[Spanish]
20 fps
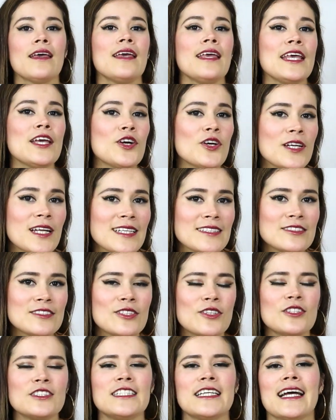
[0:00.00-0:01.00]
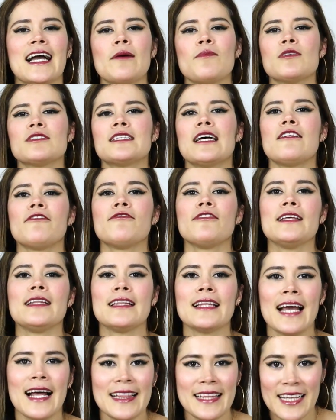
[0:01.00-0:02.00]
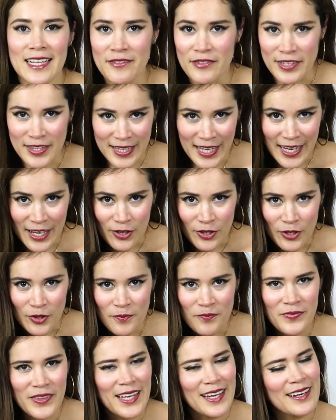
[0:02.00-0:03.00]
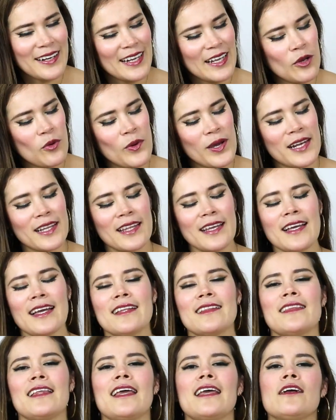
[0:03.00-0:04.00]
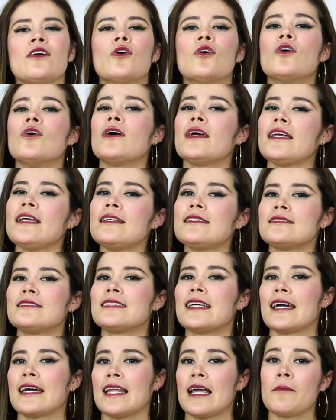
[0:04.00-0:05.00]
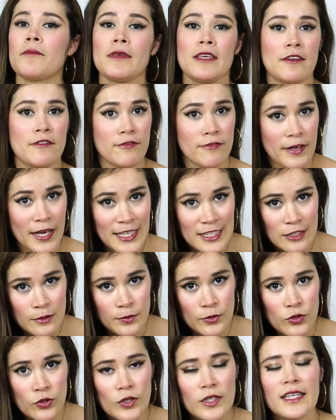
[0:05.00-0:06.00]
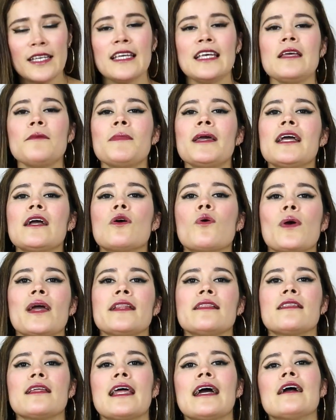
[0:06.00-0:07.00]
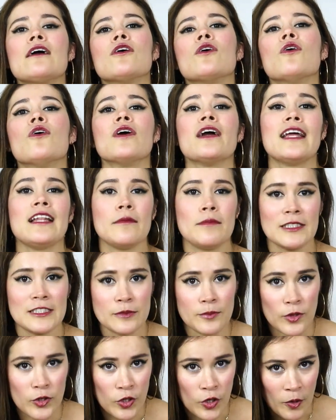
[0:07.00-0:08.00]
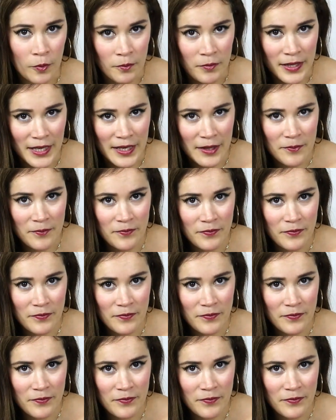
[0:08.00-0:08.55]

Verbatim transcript: Y con esto llegamos al final del video. Recuerden que tengo Instagram y Facebook y me encuentran con el mismo nombre.